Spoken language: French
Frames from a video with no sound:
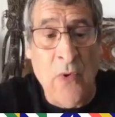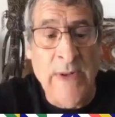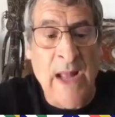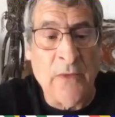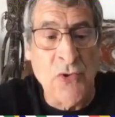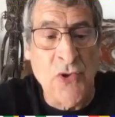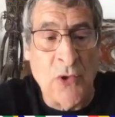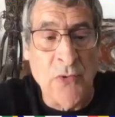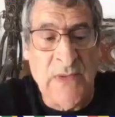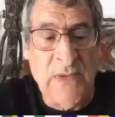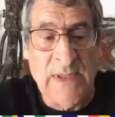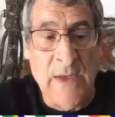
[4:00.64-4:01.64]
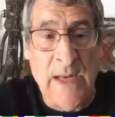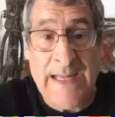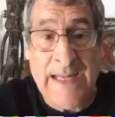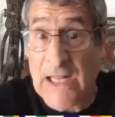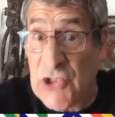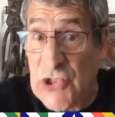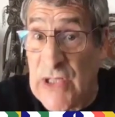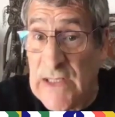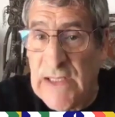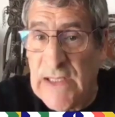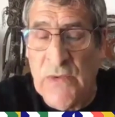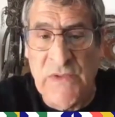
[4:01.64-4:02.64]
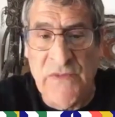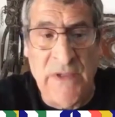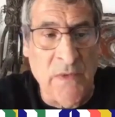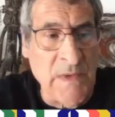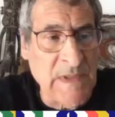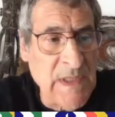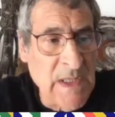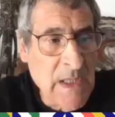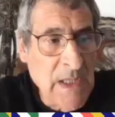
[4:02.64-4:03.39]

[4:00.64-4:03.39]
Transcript: regarde aujourd'hui ce qu'est la carte génétique de ce virus,